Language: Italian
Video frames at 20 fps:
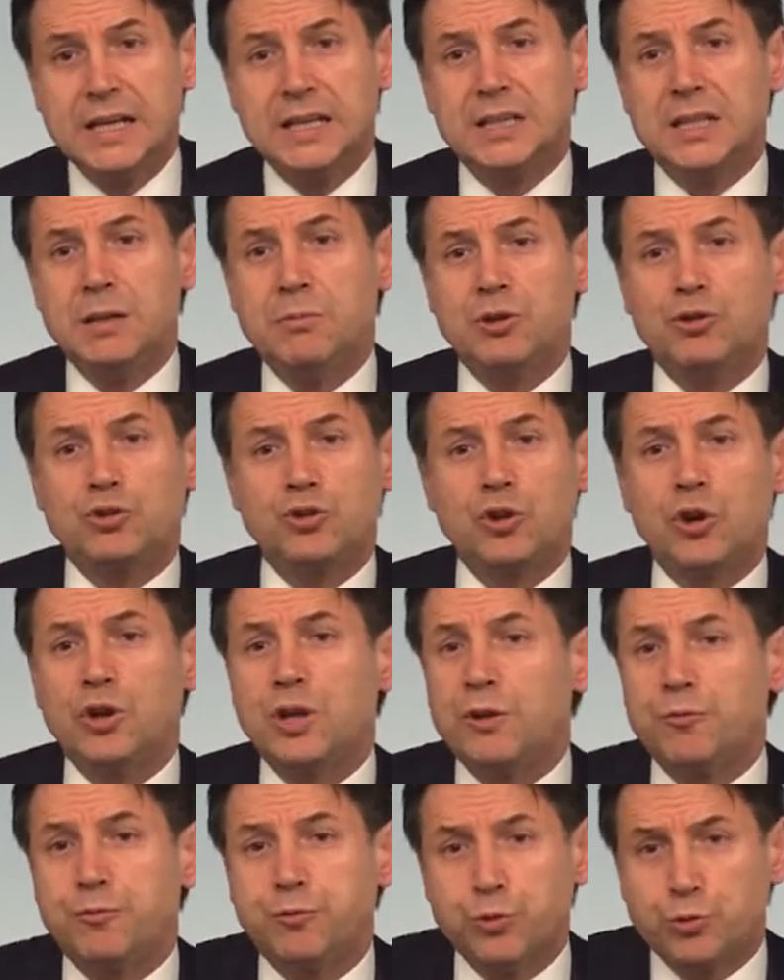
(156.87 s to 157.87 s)

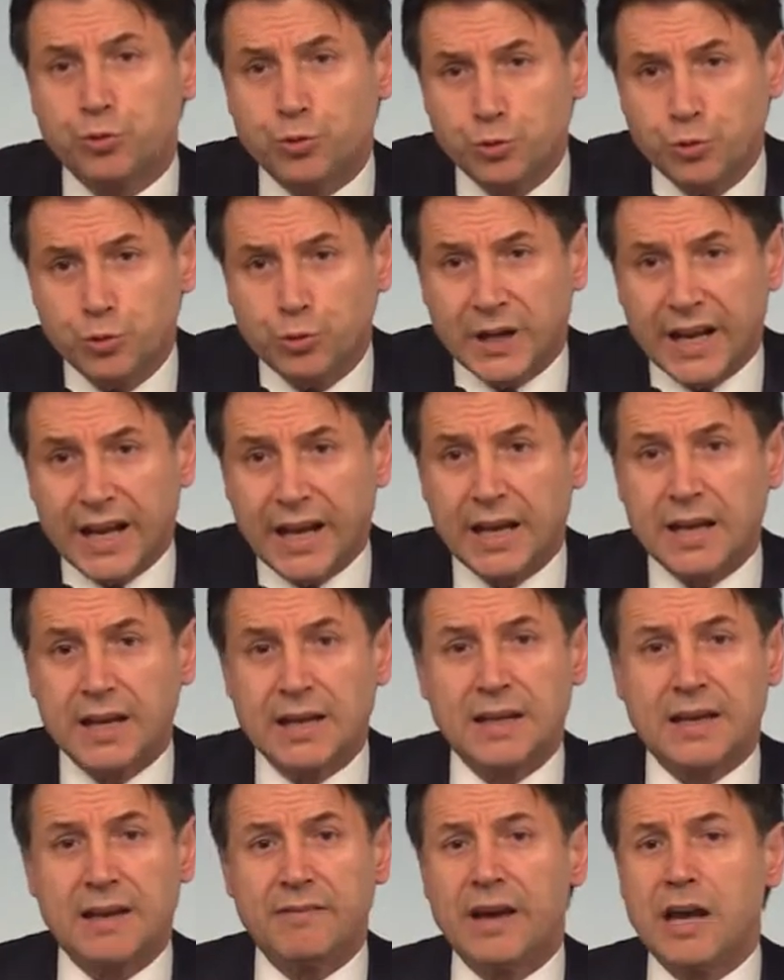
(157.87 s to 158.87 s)
Dimissioni
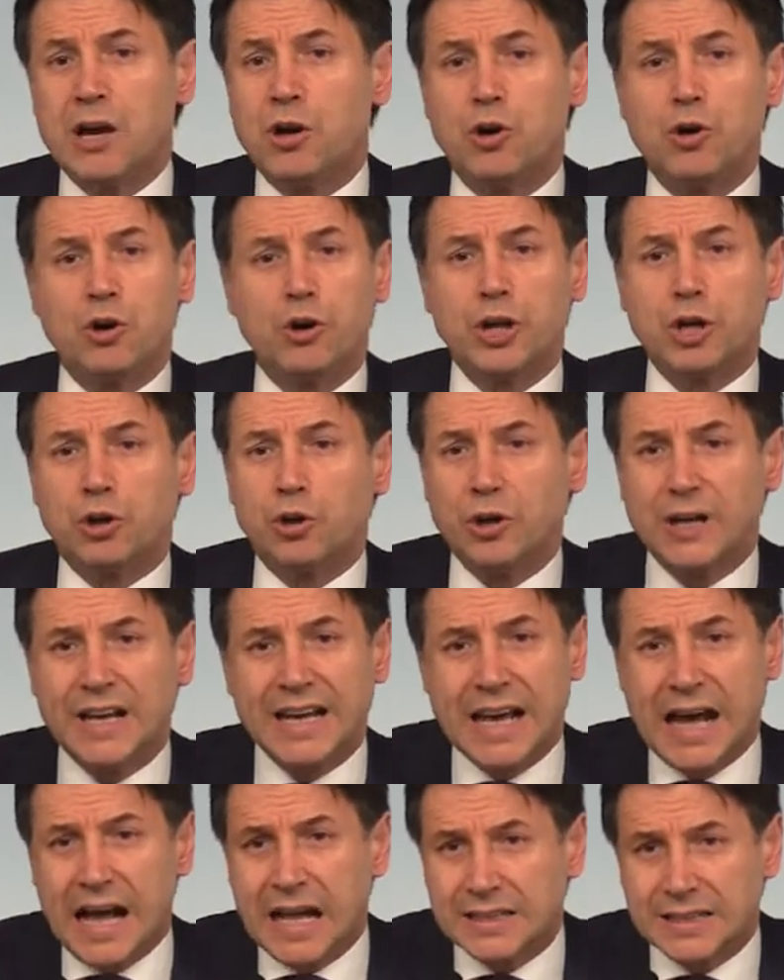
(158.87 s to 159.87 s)
future che vengono
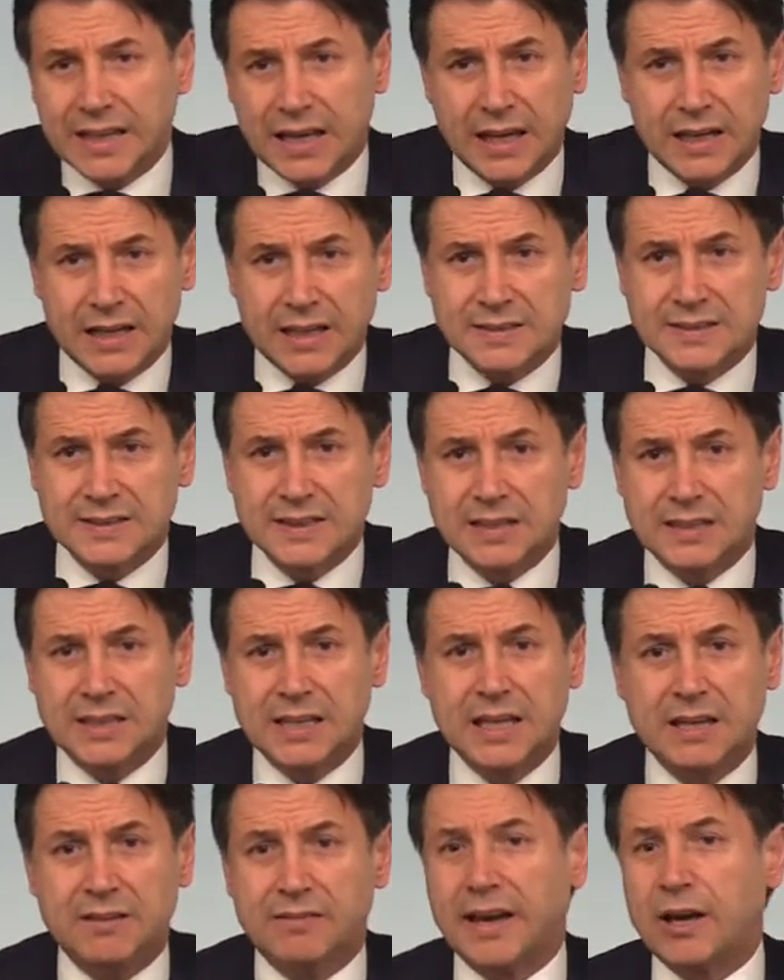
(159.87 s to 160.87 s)
ricollegate a
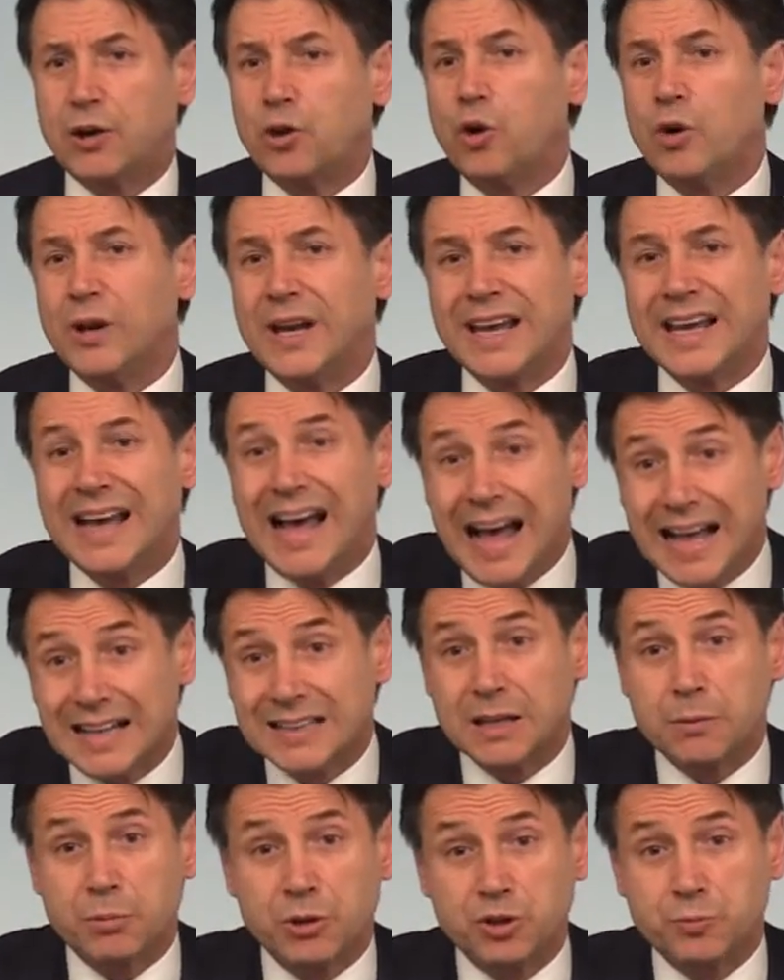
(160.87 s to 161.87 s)
iniziative,
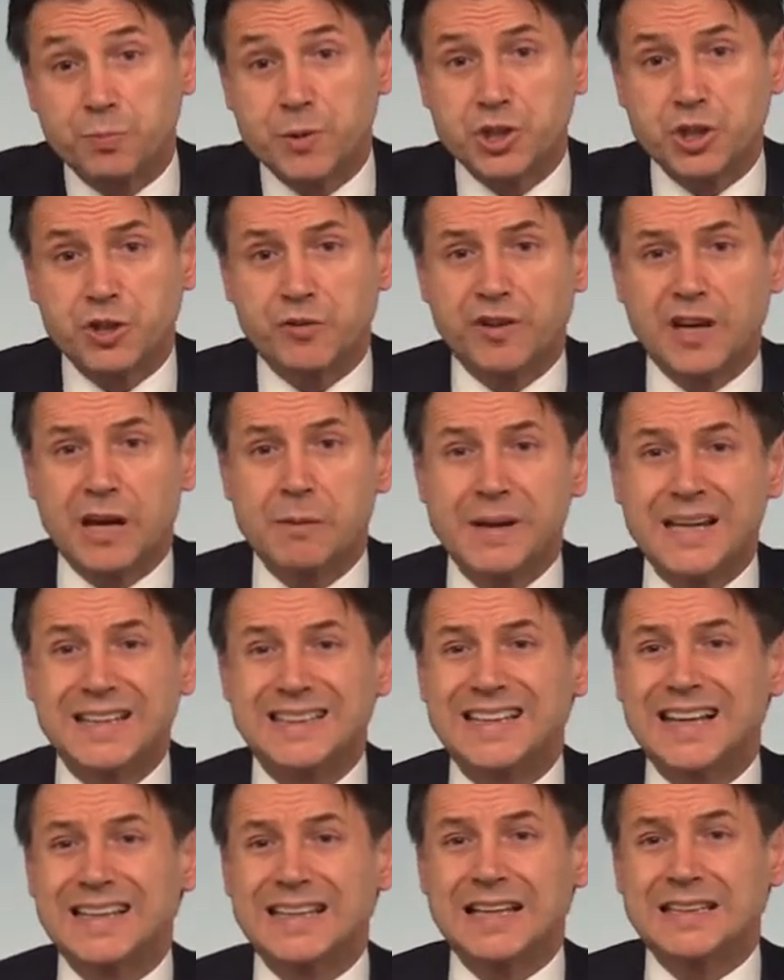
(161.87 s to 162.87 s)
collegate poi
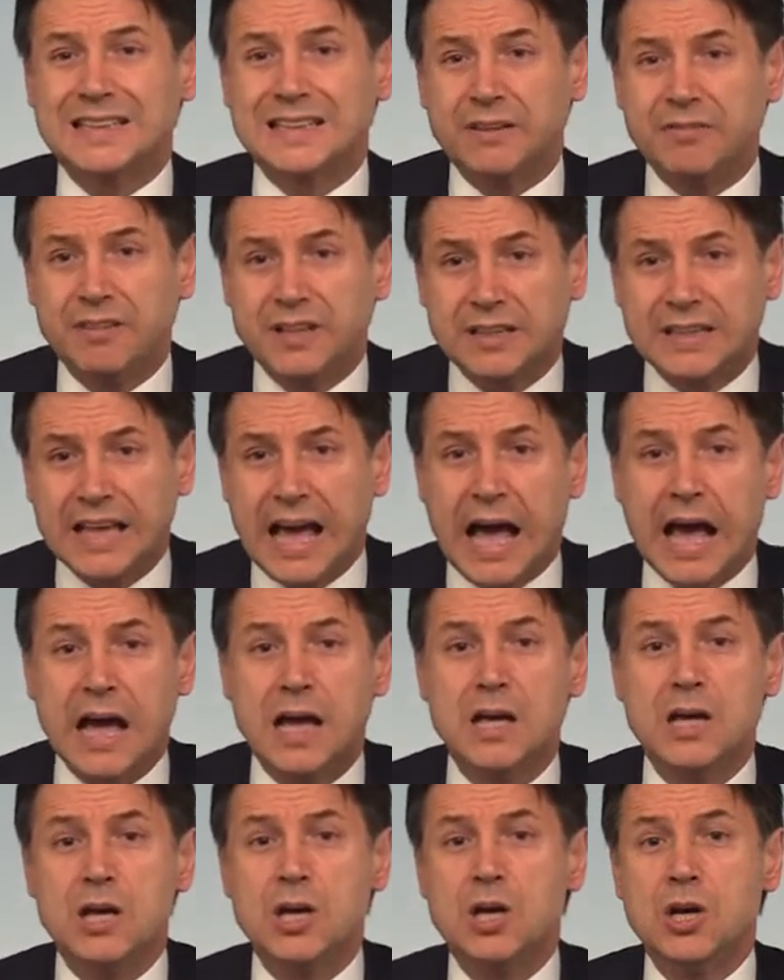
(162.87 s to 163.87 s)
specificamente ad attività
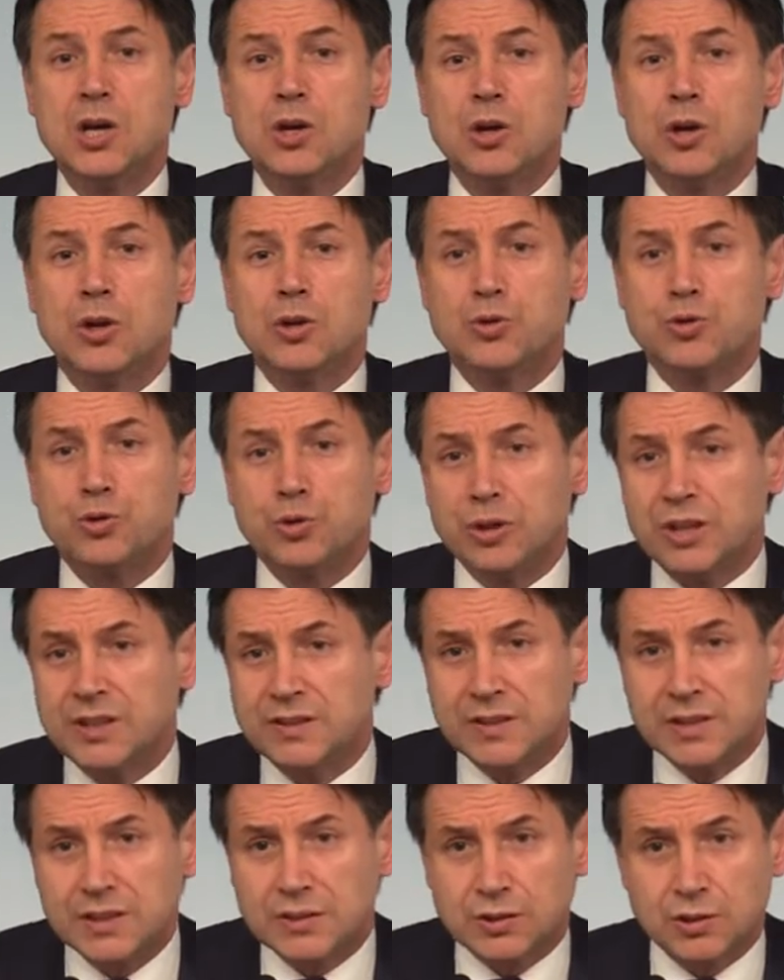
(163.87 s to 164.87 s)

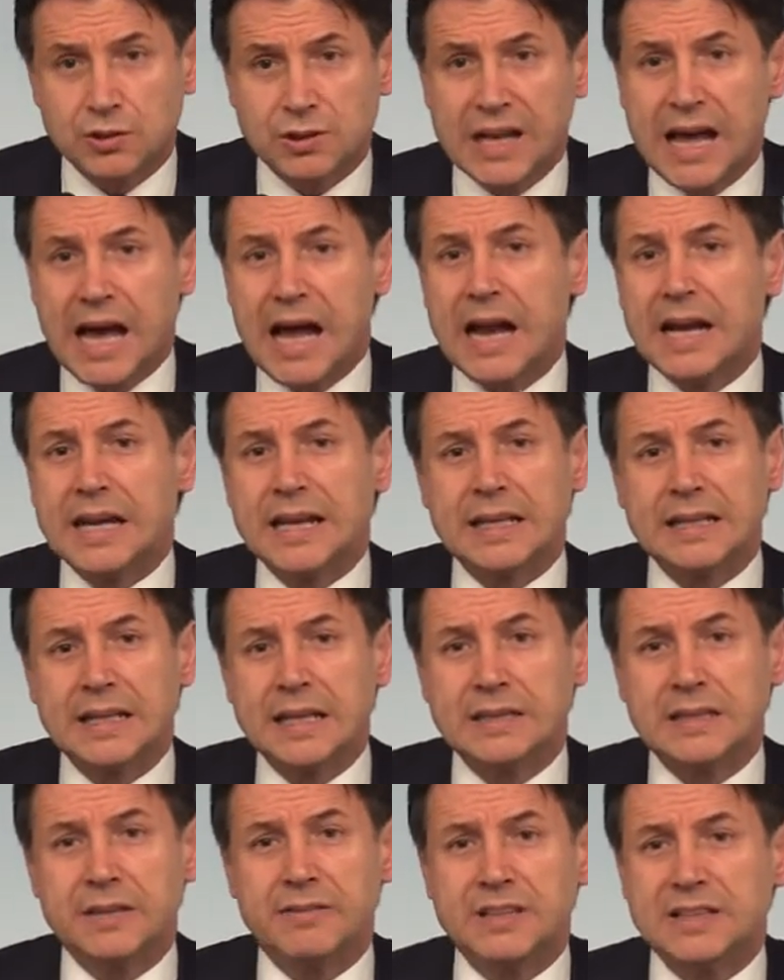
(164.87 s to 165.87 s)
giurisdizionali, ad
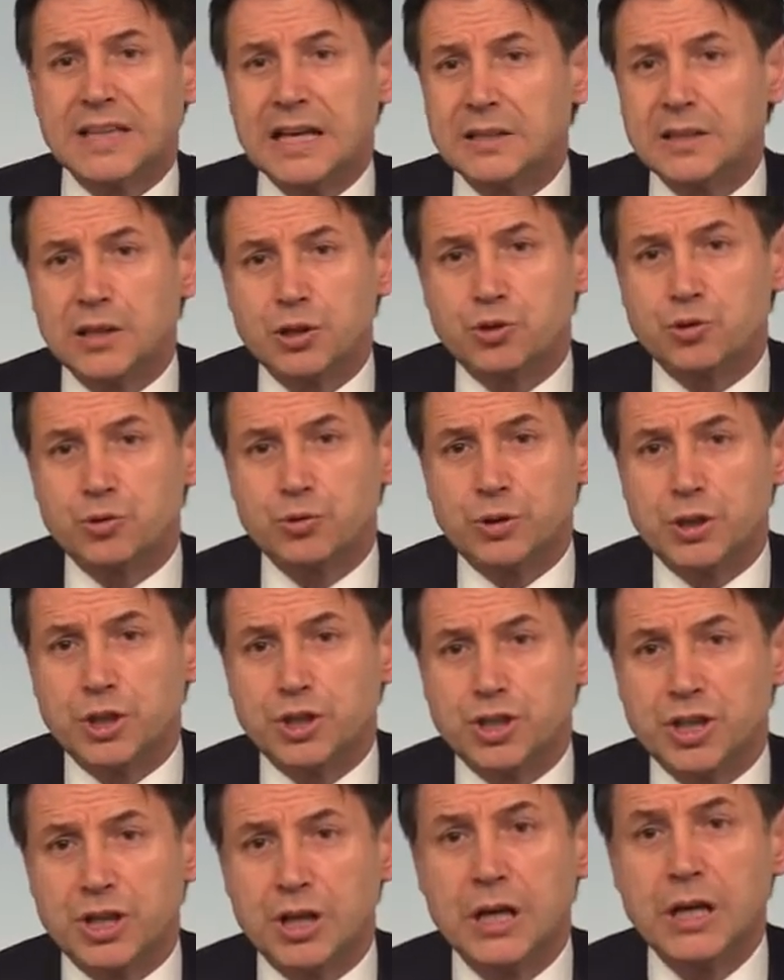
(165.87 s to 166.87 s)
attività dei
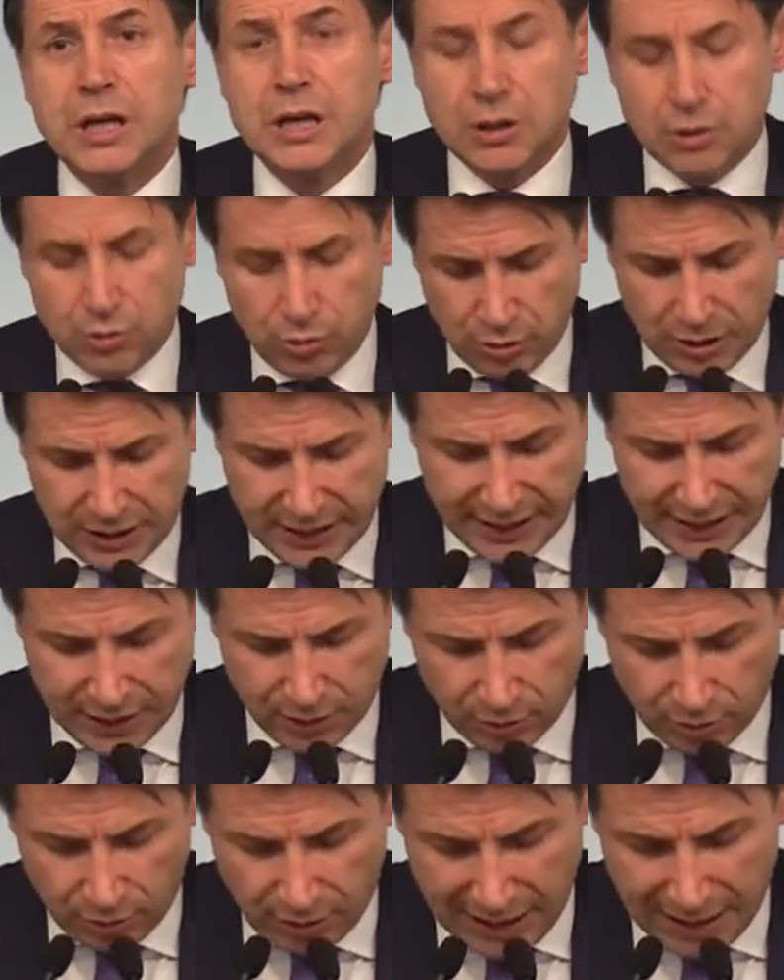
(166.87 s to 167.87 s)
giudici, non
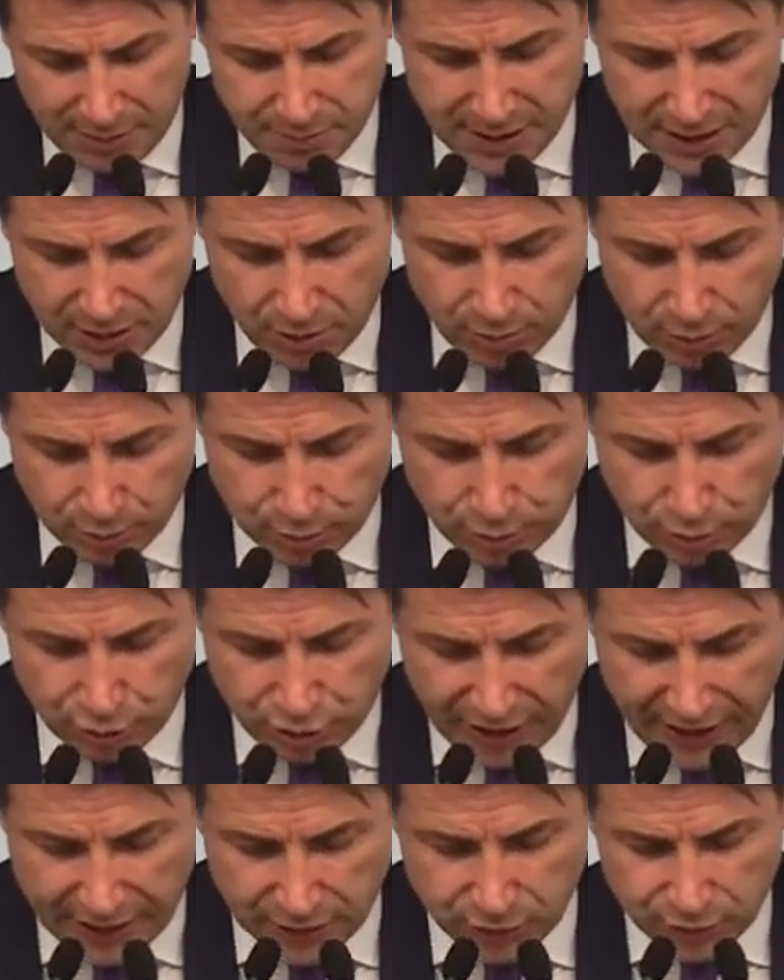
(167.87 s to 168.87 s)
credo abbiano molto
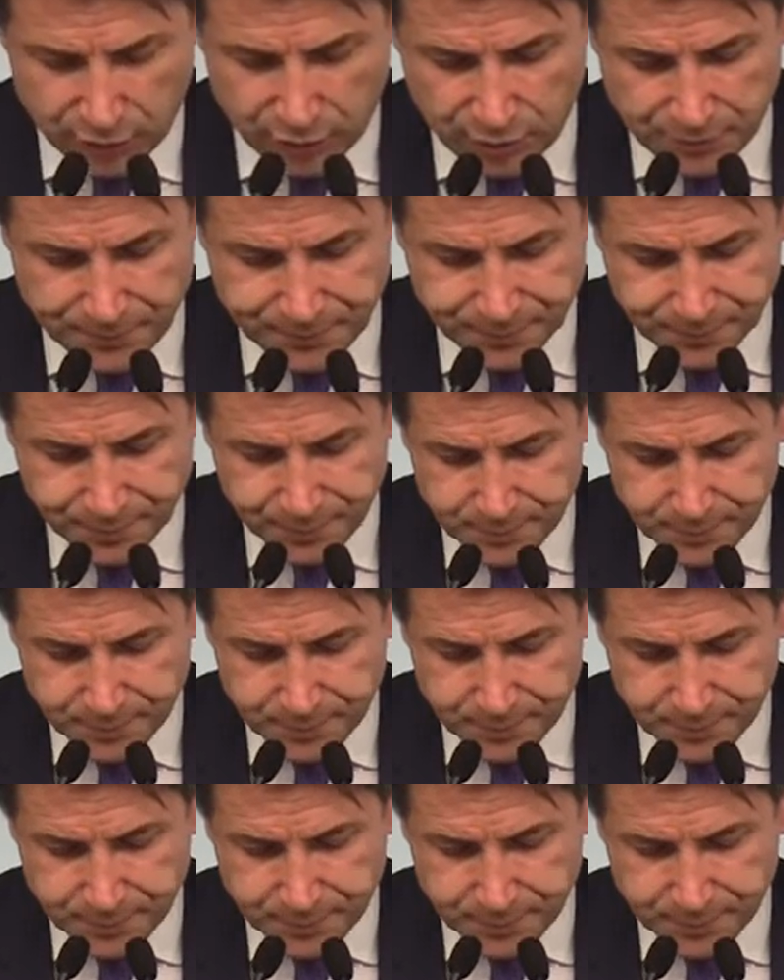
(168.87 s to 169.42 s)
senso.